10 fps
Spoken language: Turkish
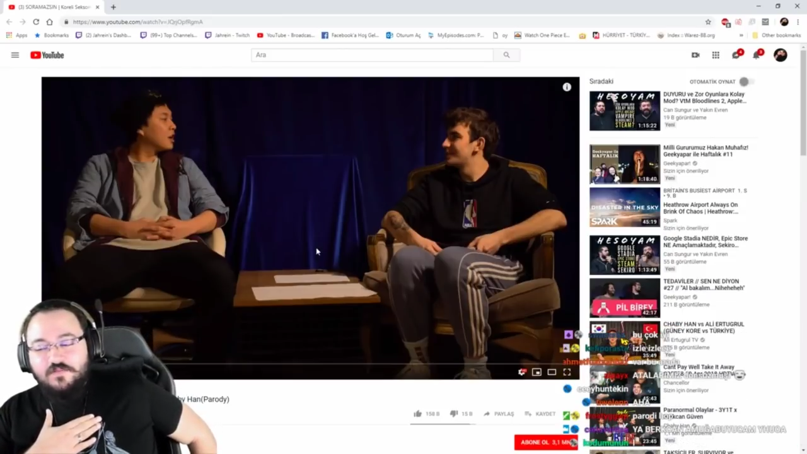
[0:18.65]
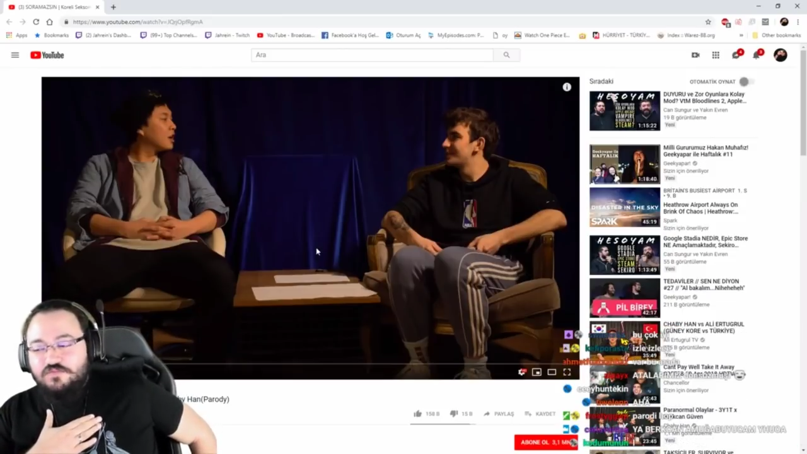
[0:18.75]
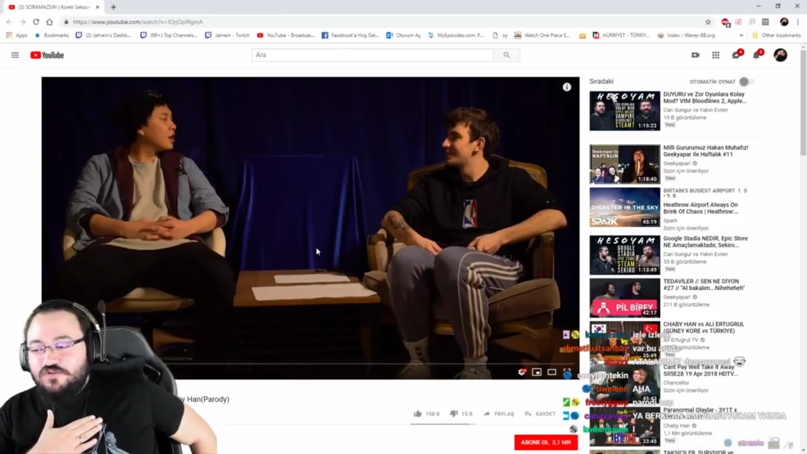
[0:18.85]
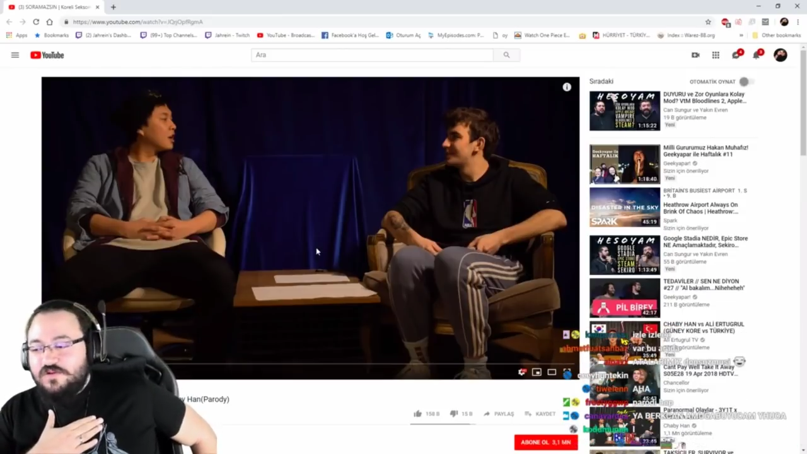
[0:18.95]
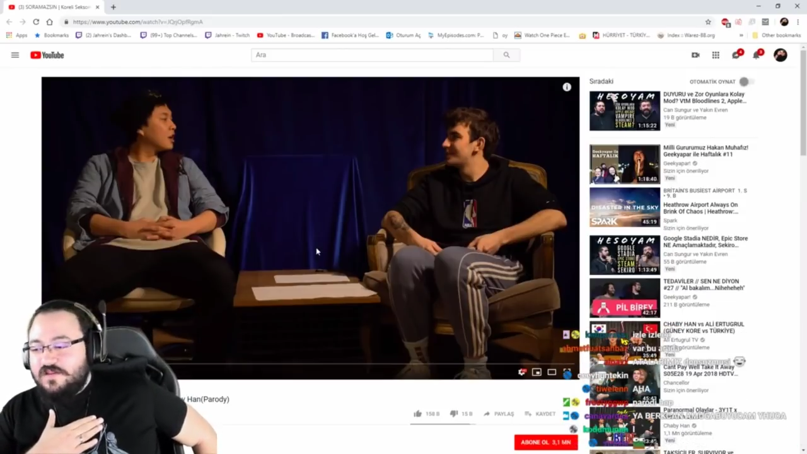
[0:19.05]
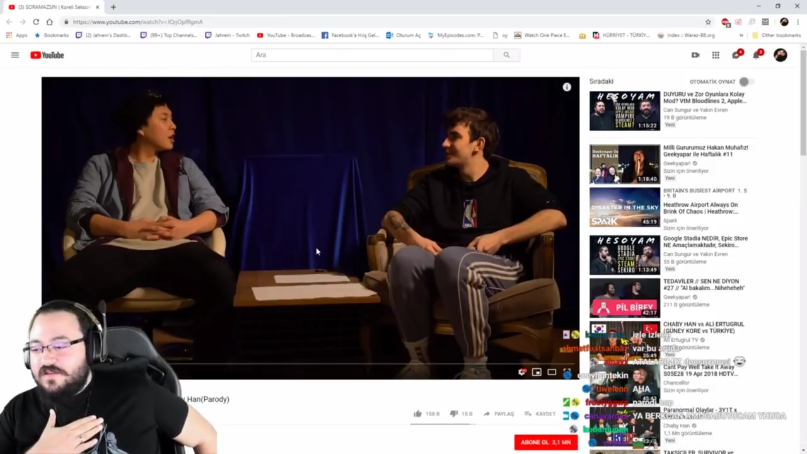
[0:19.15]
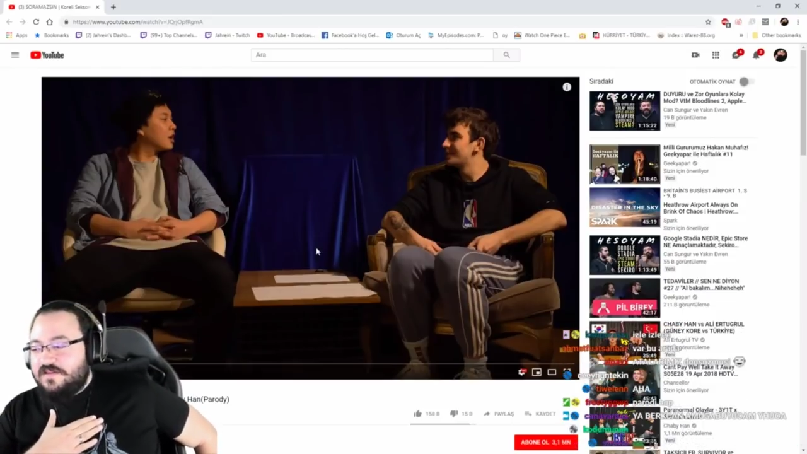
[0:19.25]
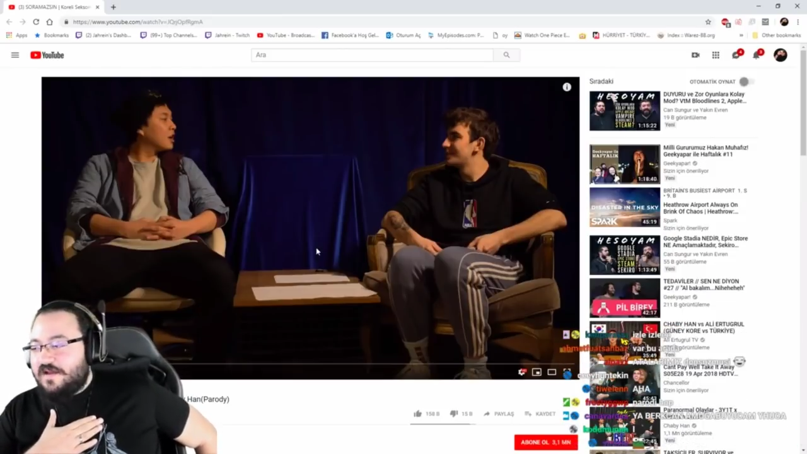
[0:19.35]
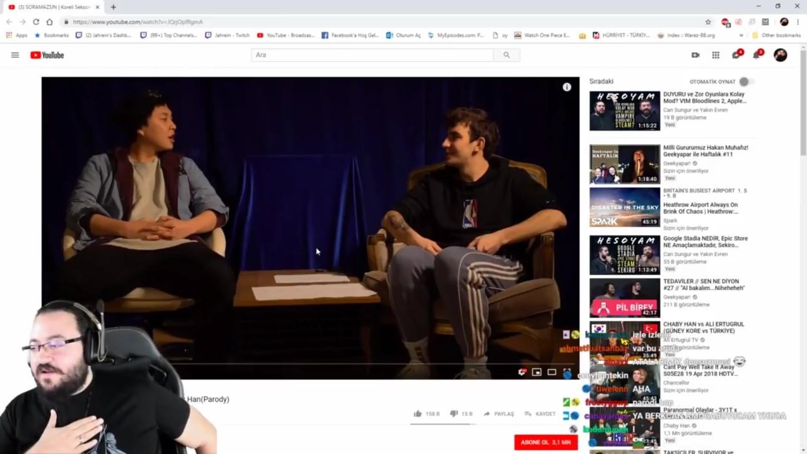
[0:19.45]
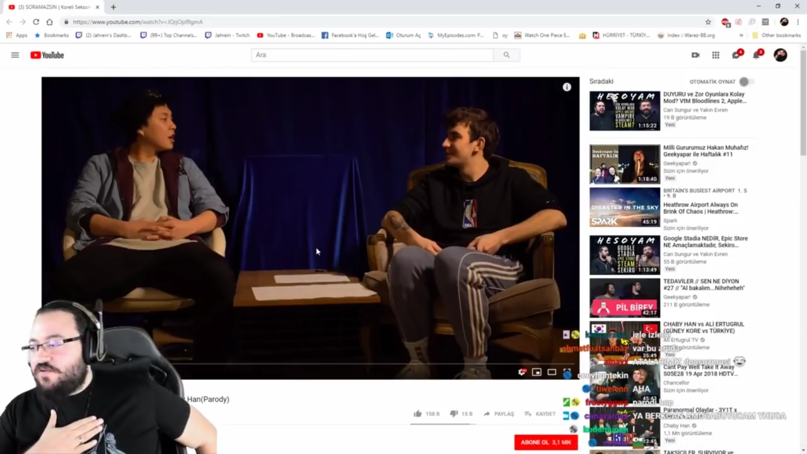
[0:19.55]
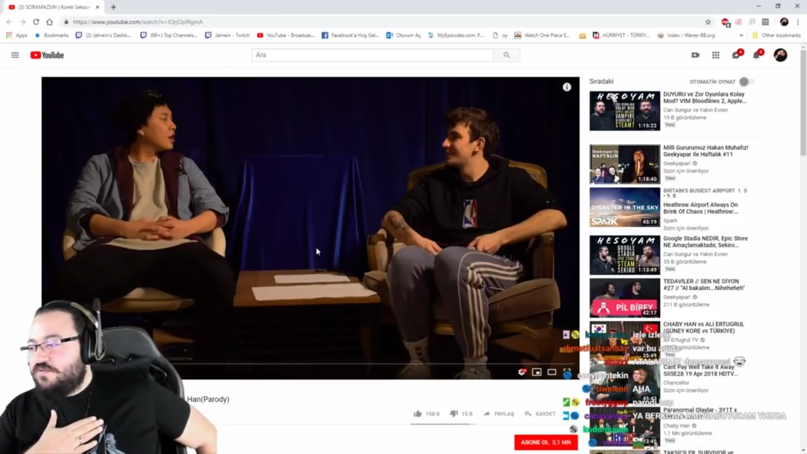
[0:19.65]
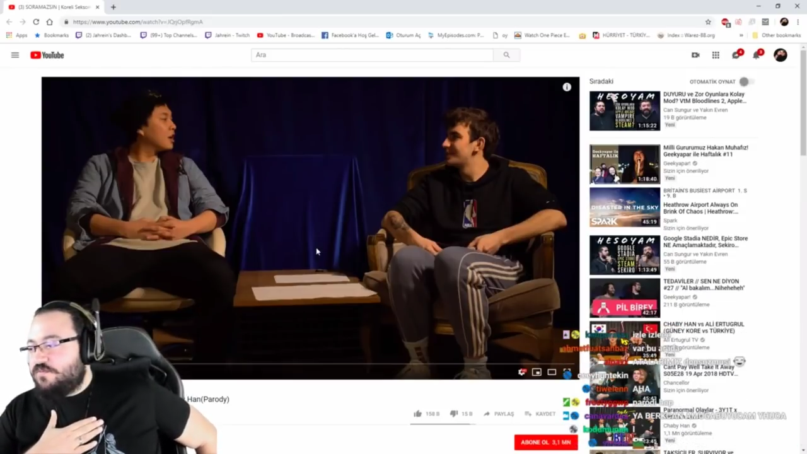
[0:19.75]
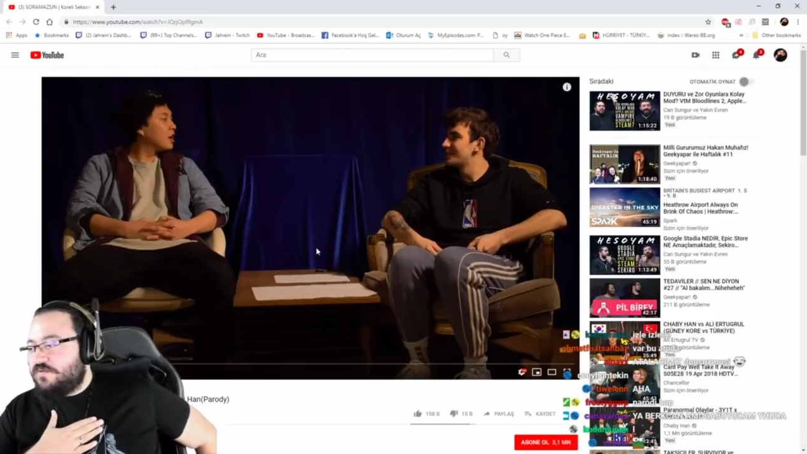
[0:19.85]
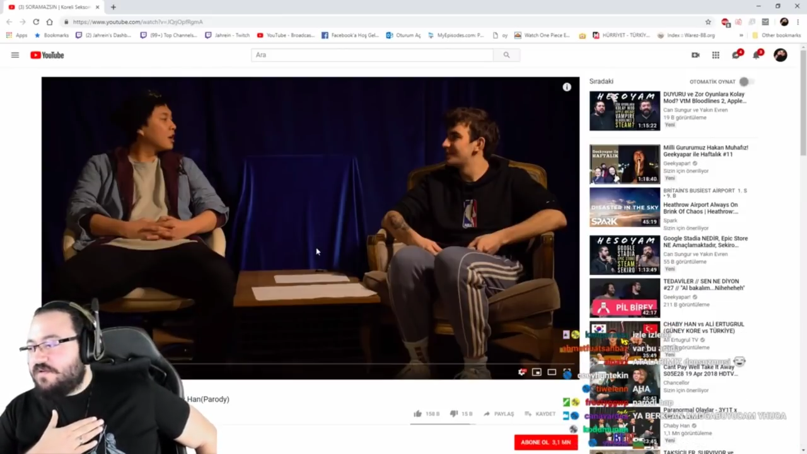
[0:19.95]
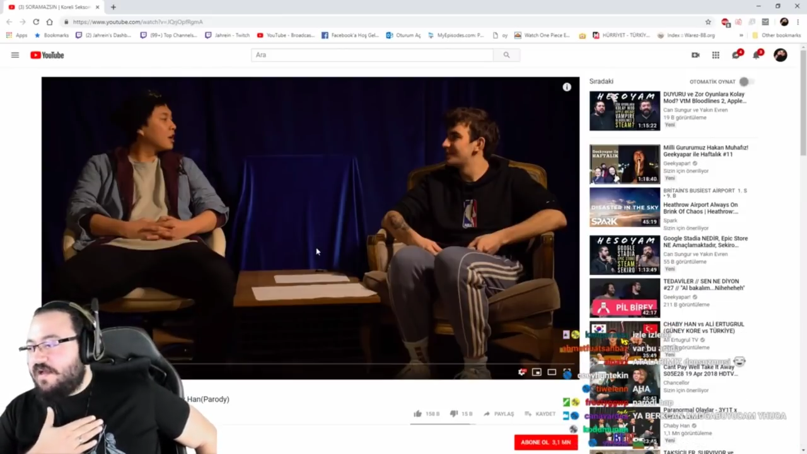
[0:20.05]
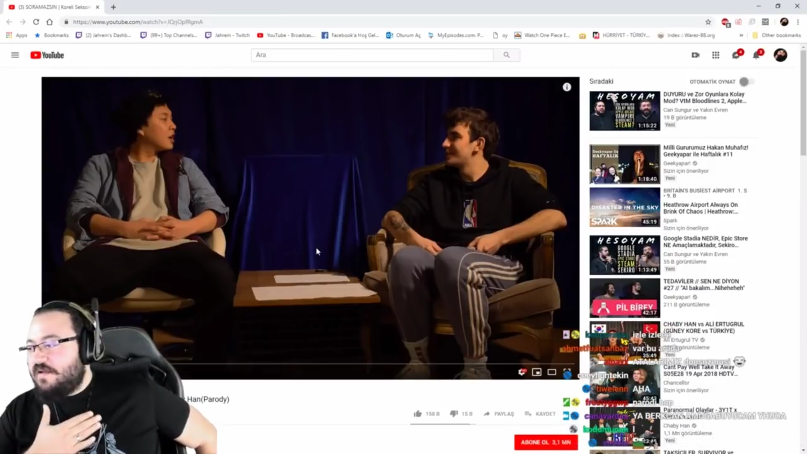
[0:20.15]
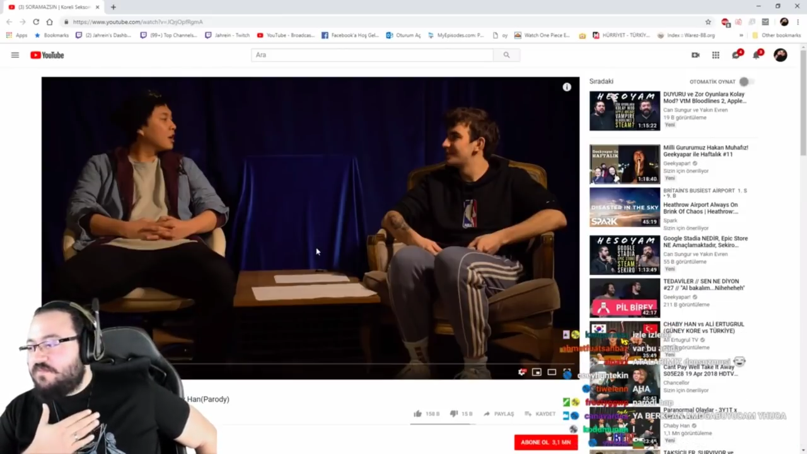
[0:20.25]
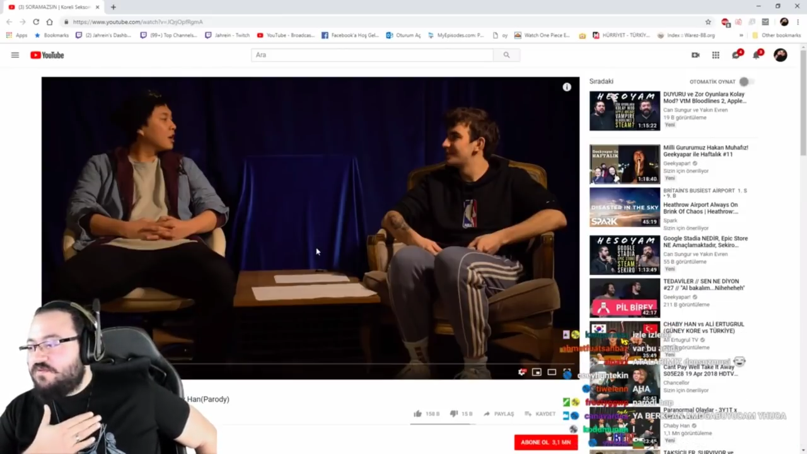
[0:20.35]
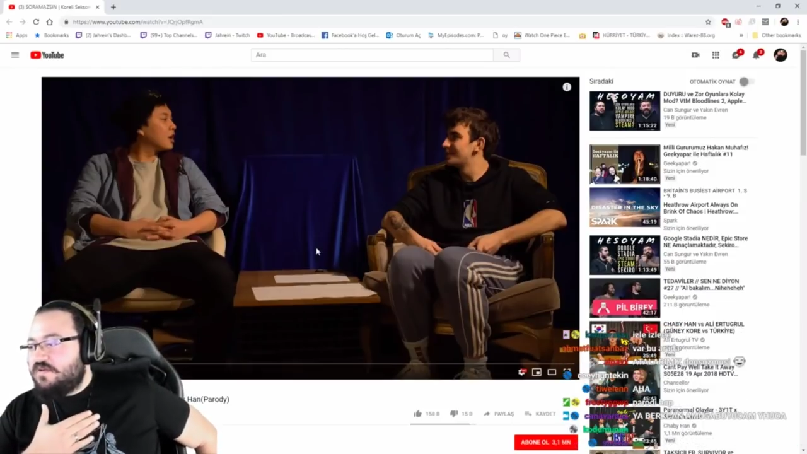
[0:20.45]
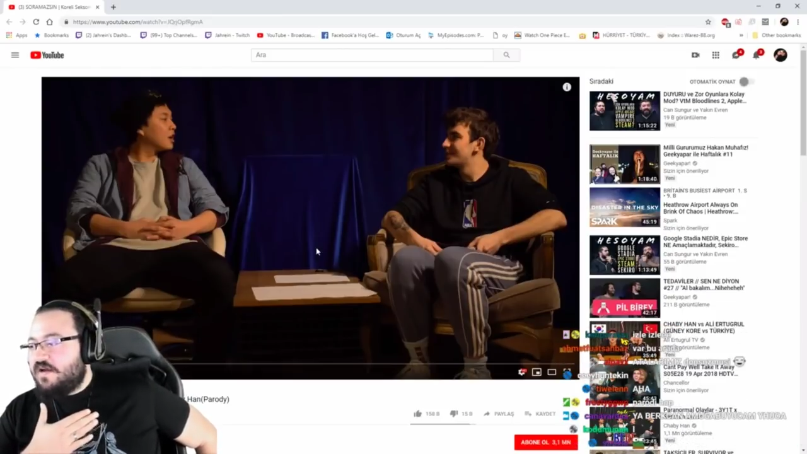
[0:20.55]
Bunun adı dark humor. Yani
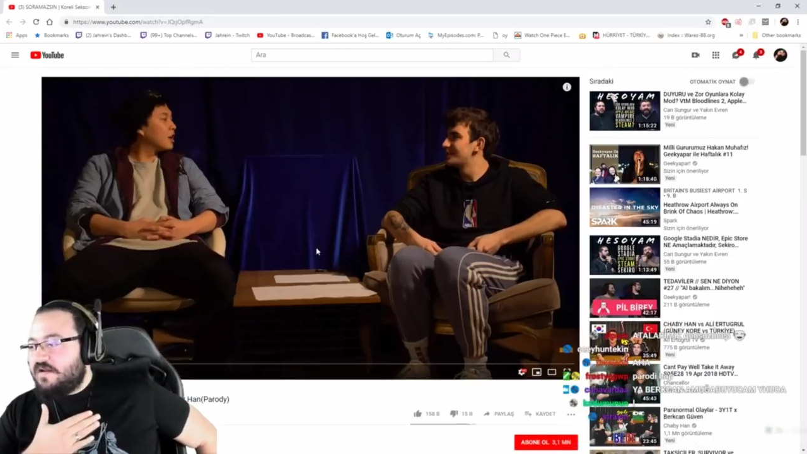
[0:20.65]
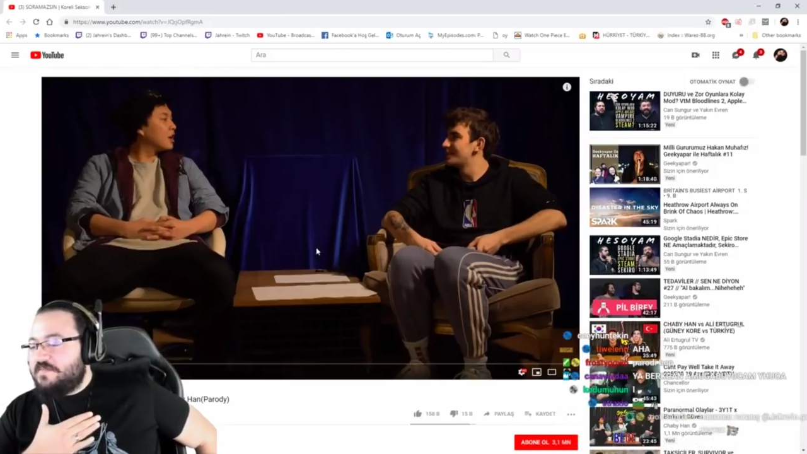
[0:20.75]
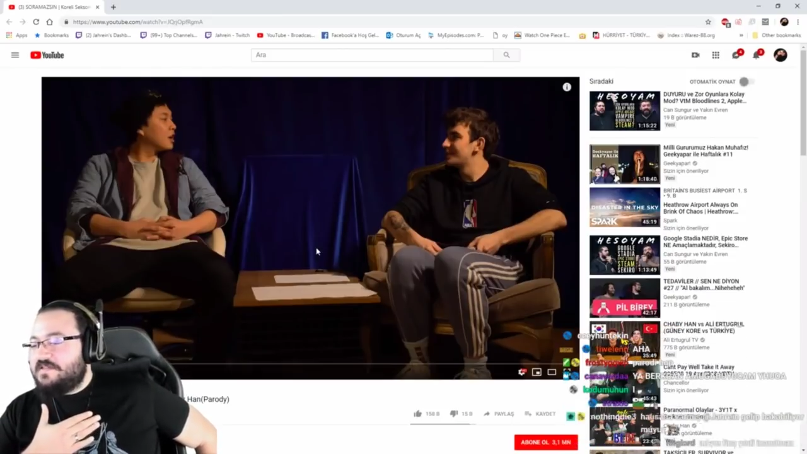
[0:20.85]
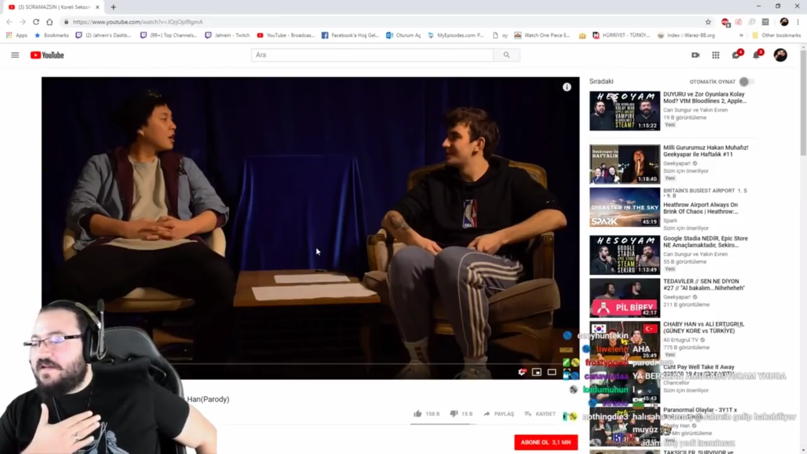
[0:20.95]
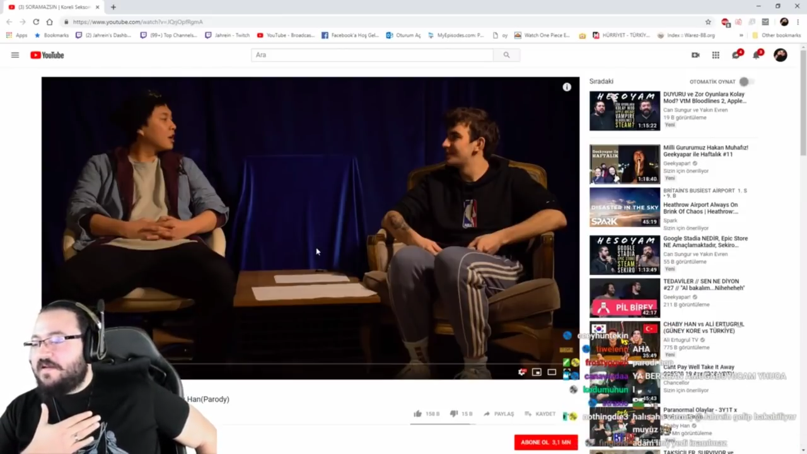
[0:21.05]
bu kara mizah.